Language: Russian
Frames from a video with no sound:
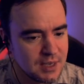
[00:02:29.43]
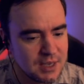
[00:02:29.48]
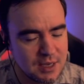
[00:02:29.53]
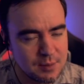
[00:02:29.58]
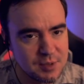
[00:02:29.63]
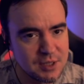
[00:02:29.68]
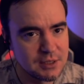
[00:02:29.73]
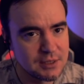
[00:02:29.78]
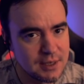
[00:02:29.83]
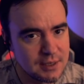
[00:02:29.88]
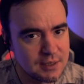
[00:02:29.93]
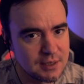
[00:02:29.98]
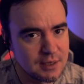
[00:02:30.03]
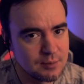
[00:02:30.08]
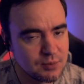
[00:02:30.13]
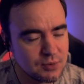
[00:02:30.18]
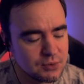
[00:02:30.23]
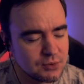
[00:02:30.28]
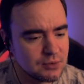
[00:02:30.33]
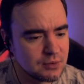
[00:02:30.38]
Именно так
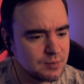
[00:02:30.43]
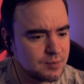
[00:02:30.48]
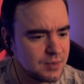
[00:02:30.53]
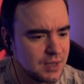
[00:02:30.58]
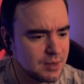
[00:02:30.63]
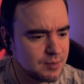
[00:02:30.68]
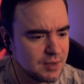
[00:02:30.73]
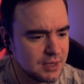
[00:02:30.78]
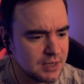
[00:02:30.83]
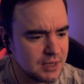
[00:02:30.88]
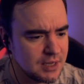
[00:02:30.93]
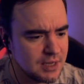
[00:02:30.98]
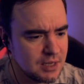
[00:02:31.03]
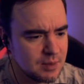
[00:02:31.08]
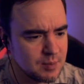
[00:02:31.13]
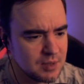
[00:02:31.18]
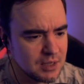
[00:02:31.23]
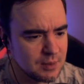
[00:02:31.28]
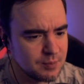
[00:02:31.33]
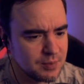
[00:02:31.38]
работают мемы, и
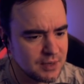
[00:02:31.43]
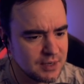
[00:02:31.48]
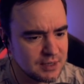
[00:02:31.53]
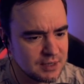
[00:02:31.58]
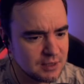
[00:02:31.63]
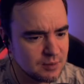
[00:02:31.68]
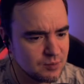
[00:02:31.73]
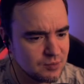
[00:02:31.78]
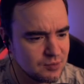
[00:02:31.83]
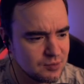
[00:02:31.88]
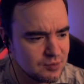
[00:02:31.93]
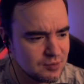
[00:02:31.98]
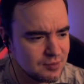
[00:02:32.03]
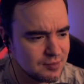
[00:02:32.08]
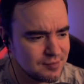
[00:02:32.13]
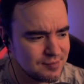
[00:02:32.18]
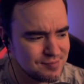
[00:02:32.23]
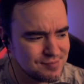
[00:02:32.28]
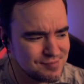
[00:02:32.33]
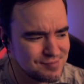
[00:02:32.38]
именно
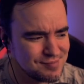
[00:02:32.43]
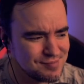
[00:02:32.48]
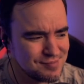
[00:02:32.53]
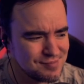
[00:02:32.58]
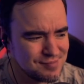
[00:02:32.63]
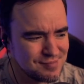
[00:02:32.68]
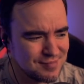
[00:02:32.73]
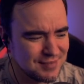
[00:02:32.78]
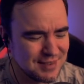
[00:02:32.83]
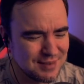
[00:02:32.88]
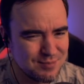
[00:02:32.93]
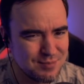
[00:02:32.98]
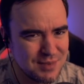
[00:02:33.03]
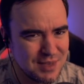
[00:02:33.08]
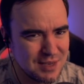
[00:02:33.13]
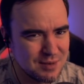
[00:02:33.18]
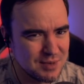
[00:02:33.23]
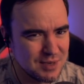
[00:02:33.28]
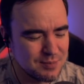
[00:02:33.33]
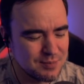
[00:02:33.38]
поэтому
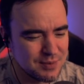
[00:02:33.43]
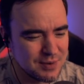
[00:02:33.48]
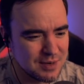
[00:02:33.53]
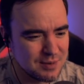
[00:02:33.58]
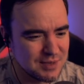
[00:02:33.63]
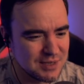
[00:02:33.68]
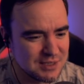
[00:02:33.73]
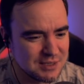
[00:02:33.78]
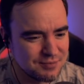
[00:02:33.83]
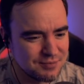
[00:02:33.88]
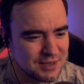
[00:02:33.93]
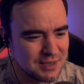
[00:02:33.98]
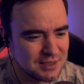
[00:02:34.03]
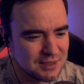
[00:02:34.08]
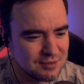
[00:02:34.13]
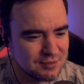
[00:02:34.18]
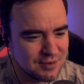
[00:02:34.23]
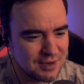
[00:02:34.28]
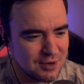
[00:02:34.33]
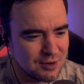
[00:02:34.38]
мемы про Mass
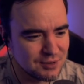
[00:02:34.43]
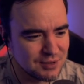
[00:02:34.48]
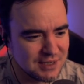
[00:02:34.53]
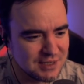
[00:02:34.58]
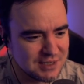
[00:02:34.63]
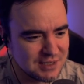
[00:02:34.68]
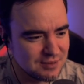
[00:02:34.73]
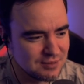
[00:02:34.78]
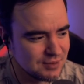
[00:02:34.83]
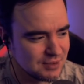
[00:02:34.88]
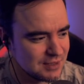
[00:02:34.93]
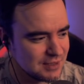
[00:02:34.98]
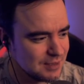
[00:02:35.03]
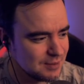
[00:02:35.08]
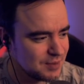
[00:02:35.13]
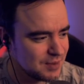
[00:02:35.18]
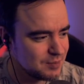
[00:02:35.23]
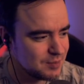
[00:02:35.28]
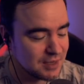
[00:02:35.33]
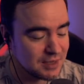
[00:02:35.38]
Effect 2 у нас сегодня
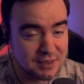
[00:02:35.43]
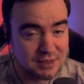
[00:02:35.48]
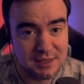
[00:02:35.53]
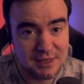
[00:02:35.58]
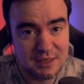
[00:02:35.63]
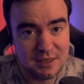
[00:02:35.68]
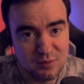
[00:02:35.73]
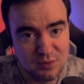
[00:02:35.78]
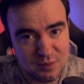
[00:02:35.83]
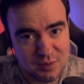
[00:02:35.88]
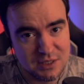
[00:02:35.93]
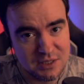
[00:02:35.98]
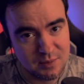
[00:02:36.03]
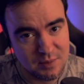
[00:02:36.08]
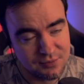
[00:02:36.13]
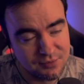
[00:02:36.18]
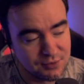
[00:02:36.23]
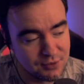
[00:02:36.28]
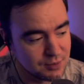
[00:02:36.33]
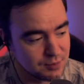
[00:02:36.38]
примерно таким
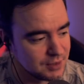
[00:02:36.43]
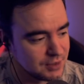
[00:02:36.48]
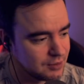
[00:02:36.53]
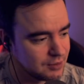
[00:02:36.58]
образом оформлены,